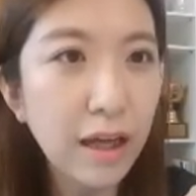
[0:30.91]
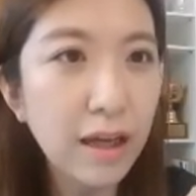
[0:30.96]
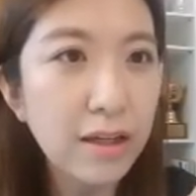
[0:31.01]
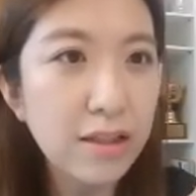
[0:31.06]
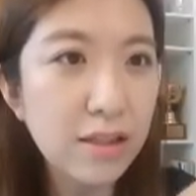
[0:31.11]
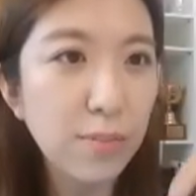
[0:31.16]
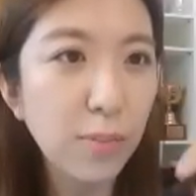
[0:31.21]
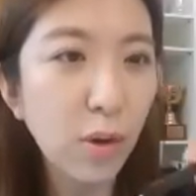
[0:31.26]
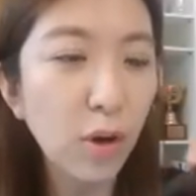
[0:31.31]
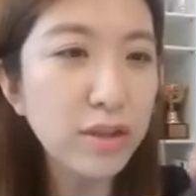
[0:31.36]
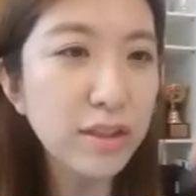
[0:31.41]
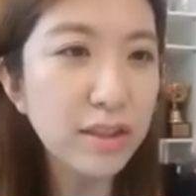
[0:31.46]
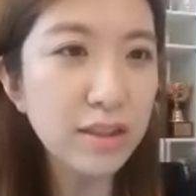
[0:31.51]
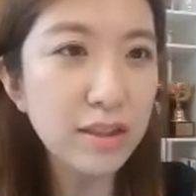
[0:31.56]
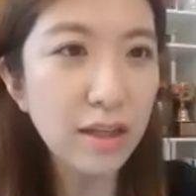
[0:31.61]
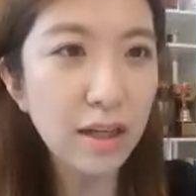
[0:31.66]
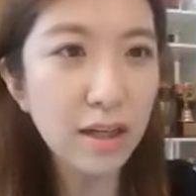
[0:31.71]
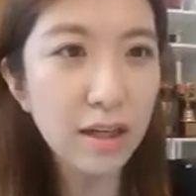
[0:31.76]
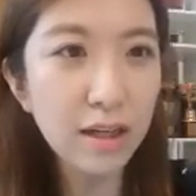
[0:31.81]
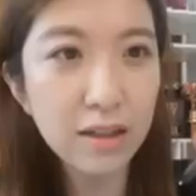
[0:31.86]
그래서
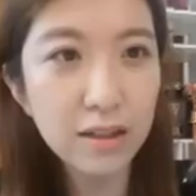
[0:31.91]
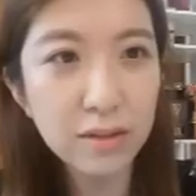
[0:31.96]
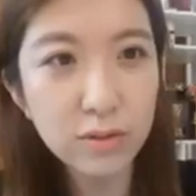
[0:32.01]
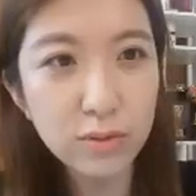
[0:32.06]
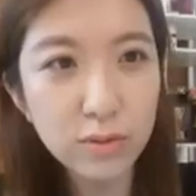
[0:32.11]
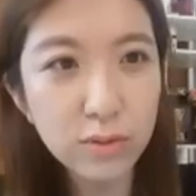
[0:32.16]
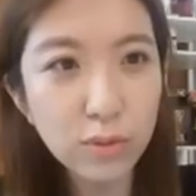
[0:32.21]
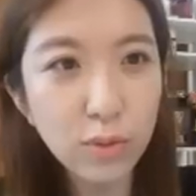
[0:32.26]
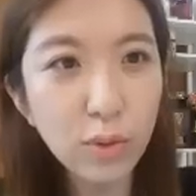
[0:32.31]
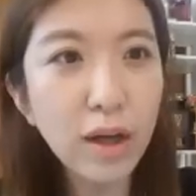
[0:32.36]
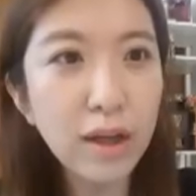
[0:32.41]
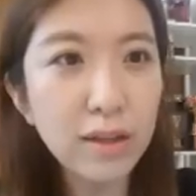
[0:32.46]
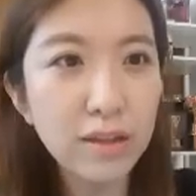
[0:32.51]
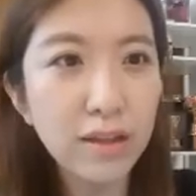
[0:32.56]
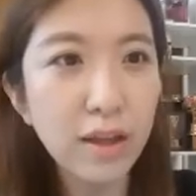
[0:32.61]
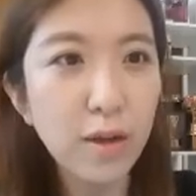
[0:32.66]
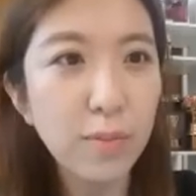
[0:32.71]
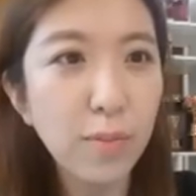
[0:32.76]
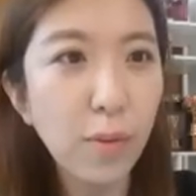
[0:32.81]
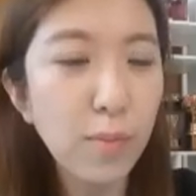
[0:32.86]
머스트랑
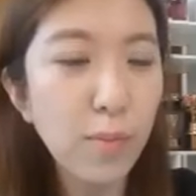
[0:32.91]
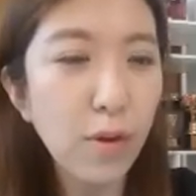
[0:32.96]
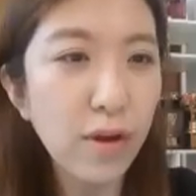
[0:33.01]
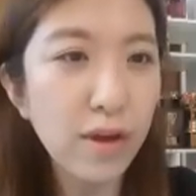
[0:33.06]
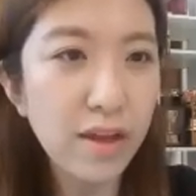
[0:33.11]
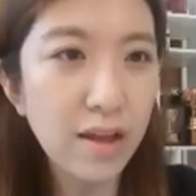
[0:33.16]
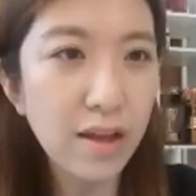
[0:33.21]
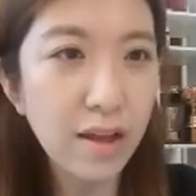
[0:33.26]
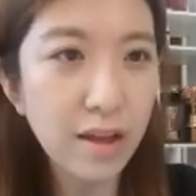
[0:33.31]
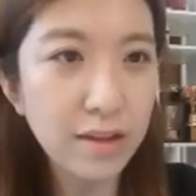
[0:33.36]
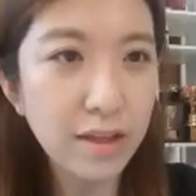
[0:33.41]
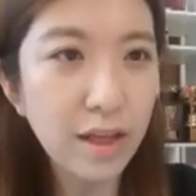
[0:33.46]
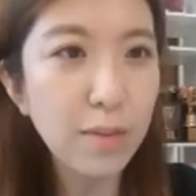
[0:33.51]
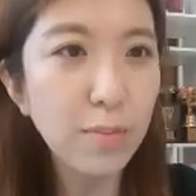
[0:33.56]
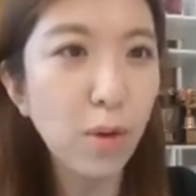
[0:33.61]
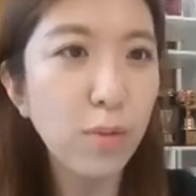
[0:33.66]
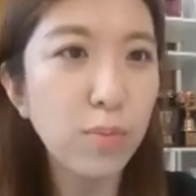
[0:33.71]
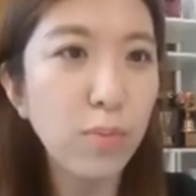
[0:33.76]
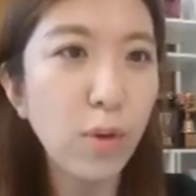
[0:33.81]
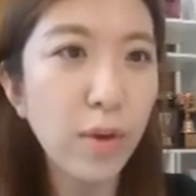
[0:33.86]
똑같아요. 뭐뭐 해야 한다,
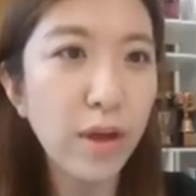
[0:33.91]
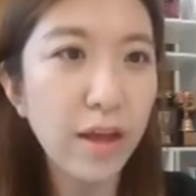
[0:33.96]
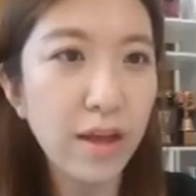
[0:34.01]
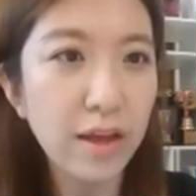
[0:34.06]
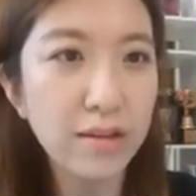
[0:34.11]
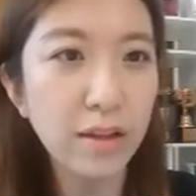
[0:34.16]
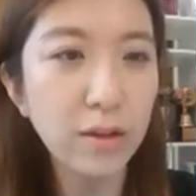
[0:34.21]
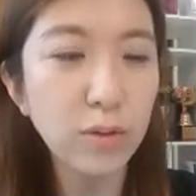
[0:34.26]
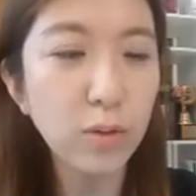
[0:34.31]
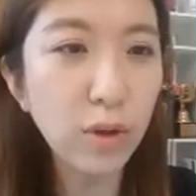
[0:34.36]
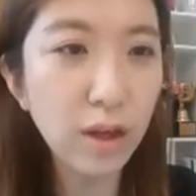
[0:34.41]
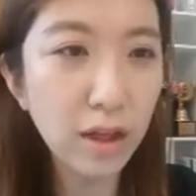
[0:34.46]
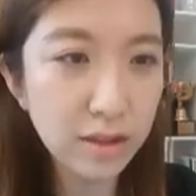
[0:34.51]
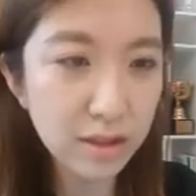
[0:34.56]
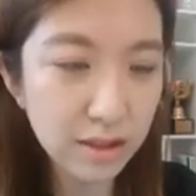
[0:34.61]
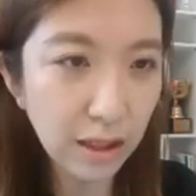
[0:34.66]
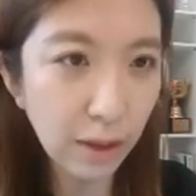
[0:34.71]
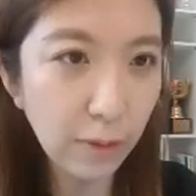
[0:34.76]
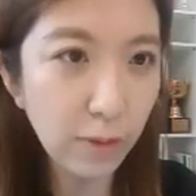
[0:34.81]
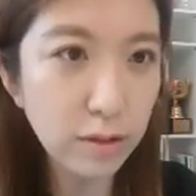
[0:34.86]
뭐뭐 해야 한다. 똑같이
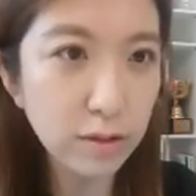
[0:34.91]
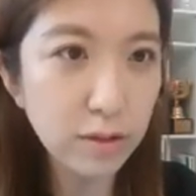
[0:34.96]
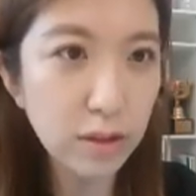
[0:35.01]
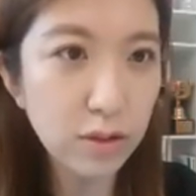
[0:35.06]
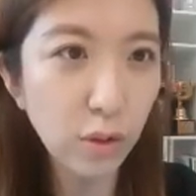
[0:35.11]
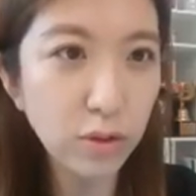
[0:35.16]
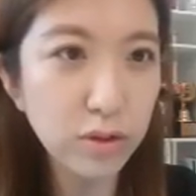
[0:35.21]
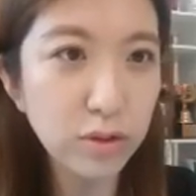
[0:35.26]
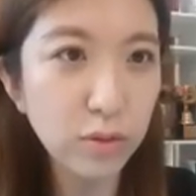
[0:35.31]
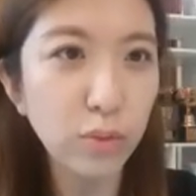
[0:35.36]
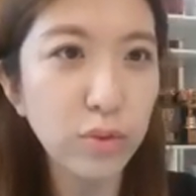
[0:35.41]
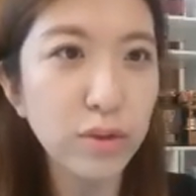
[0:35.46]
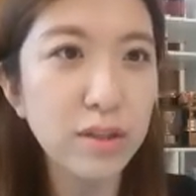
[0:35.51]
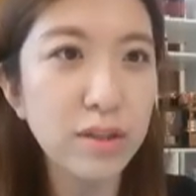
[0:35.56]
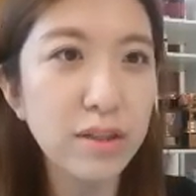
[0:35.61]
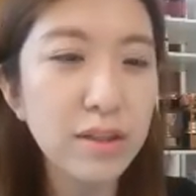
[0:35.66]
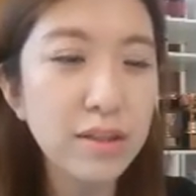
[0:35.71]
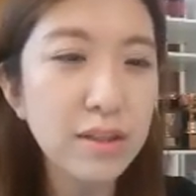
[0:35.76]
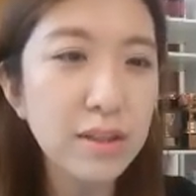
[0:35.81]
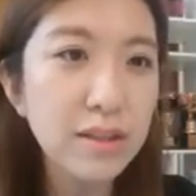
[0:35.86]
나와 있는데 저는 오늘
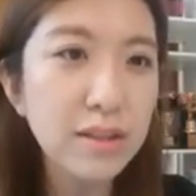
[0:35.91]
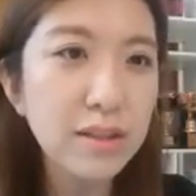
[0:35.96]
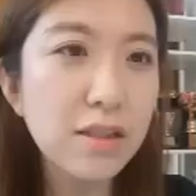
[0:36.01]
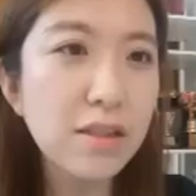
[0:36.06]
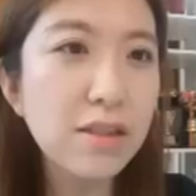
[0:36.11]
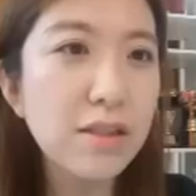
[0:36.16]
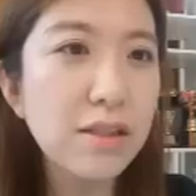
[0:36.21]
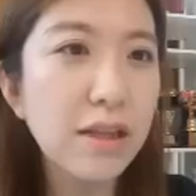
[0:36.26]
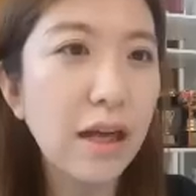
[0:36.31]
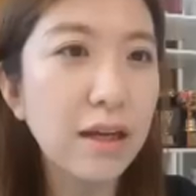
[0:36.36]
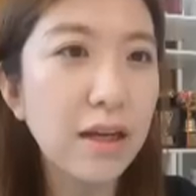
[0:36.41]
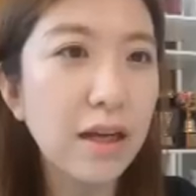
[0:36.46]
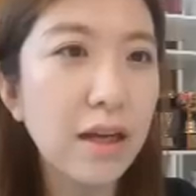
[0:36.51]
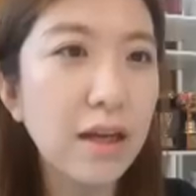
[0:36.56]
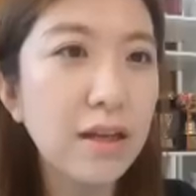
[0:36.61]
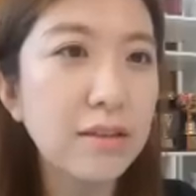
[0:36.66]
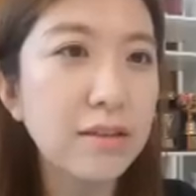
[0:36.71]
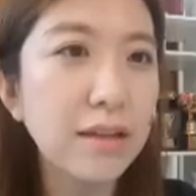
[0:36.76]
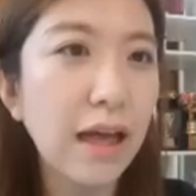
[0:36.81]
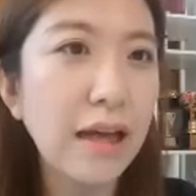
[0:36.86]
뜻을
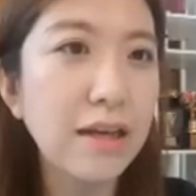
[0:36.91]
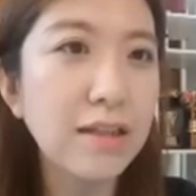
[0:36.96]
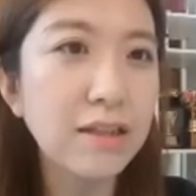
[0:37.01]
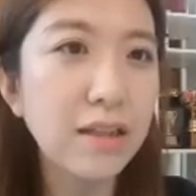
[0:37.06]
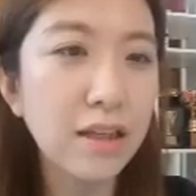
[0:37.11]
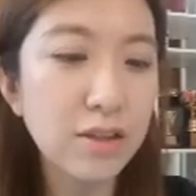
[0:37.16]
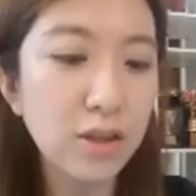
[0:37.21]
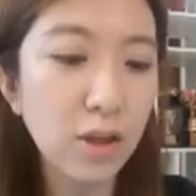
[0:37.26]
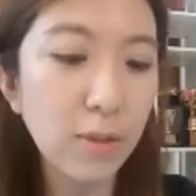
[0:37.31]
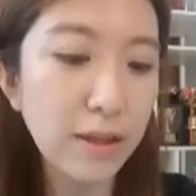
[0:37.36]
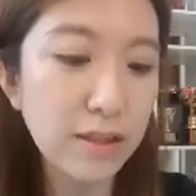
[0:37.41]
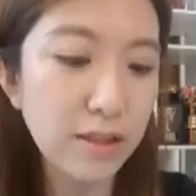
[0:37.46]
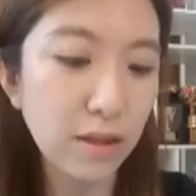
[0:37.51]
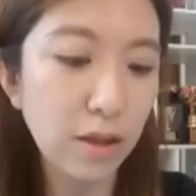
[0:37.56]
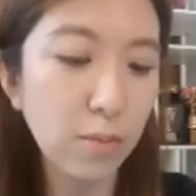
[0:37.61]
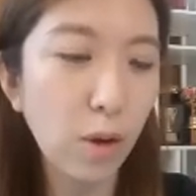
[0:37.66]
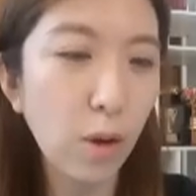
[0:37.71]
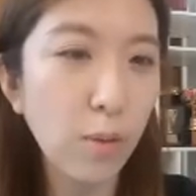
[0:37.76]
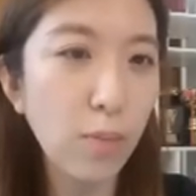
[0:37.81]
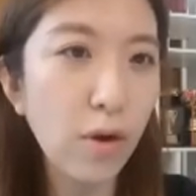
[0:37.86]
약간 다르게 써봤어요.
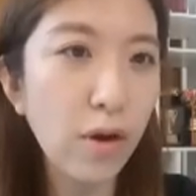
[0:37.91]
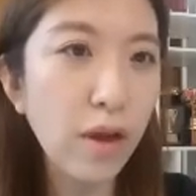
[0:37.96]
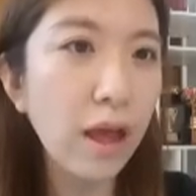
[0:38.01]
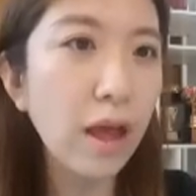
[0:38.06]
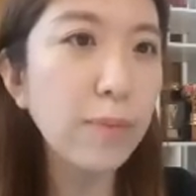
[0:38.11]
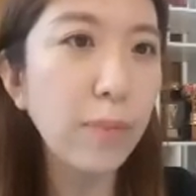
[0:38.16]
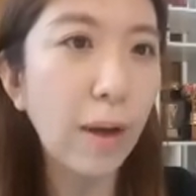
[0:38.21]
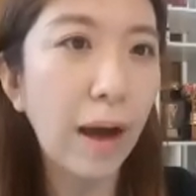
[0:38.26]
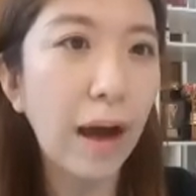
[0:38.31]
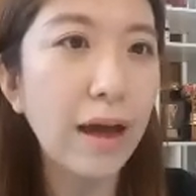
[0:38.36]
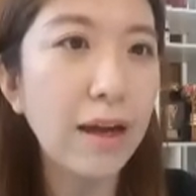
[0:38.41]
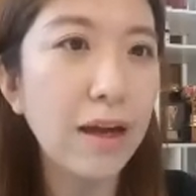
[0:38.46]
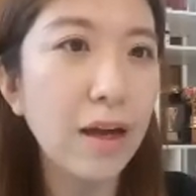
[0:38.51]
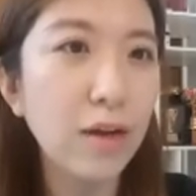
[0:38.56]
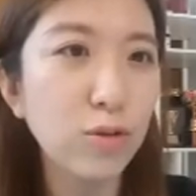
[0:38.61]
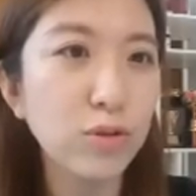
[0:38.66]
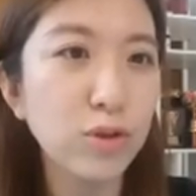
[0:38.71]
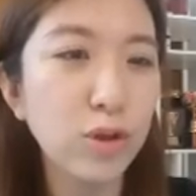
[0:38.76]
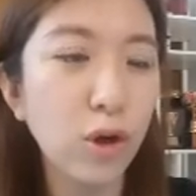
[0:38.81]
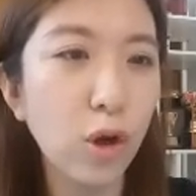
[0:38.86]
뭐뭐
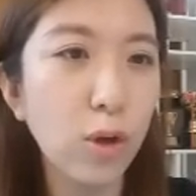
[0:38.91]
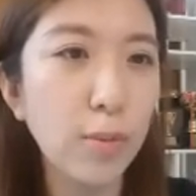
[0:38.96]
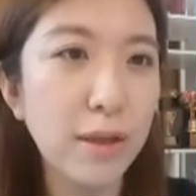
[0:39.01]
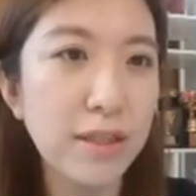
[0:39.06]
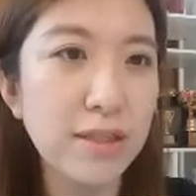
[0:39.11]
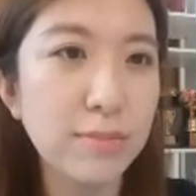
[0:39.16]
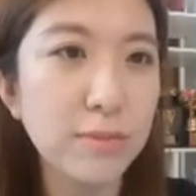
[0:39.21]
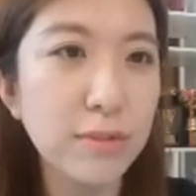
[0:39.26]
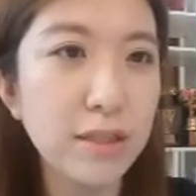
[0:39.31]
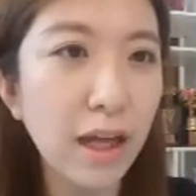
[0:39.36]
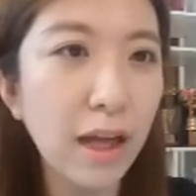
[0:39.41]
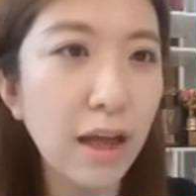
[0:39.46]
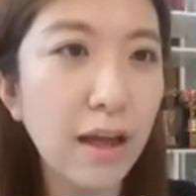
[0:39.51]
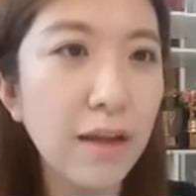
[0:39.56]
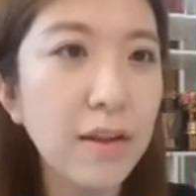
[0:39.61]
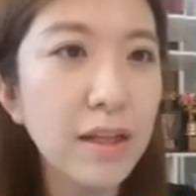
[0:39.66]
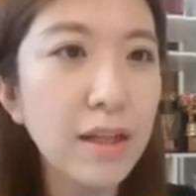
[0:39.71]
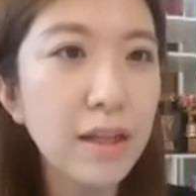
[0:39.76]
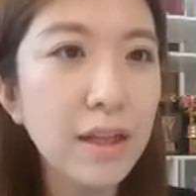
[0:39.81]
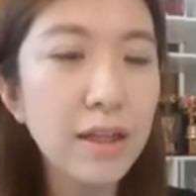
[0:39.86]
해봐라고 적어봤습니다.
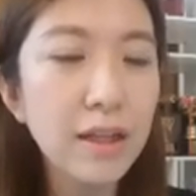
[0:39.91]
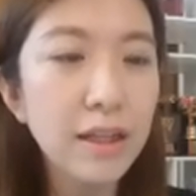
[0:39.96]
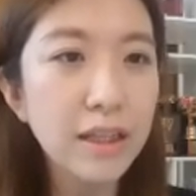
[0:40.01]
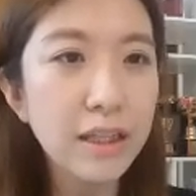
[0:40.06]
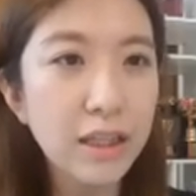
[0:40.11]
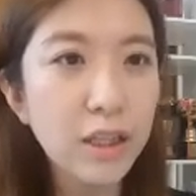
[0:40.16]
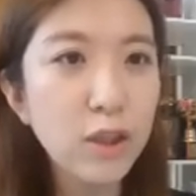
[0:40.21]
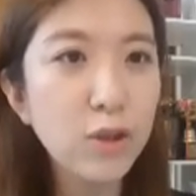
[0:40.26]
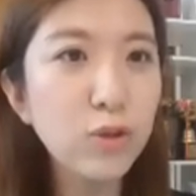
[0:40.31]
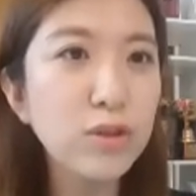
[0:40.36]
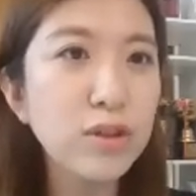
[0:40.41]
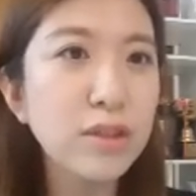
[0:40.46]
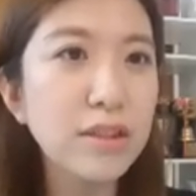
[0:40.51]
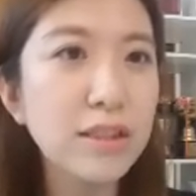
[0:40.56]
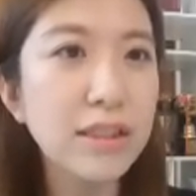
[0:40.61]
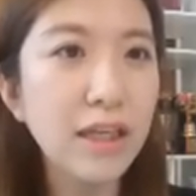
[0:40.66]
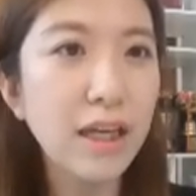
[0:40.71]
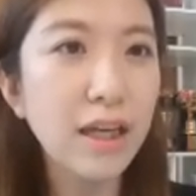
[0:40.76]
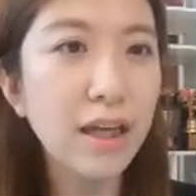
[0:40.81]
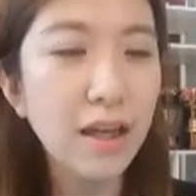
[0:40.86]
이유는
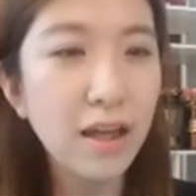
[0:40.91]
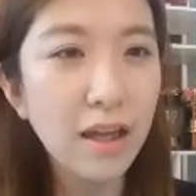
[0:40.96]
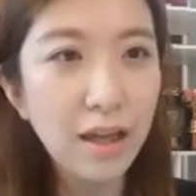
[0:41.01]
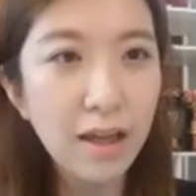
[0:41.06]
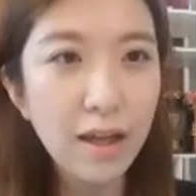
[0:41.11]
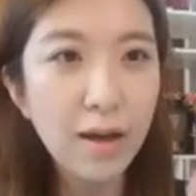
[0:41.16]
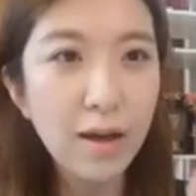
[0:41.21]
이제